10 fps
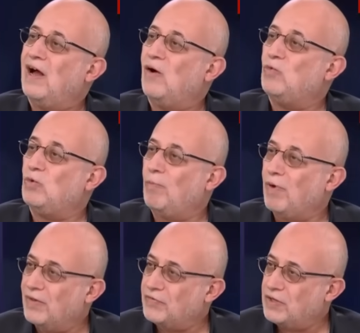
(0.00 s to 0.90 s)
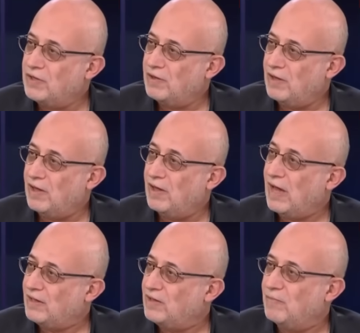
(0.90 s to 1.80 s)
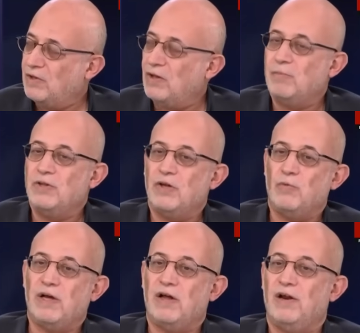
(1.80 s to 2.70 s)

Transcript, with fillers: أو ضباط آه، حتى من من ذوي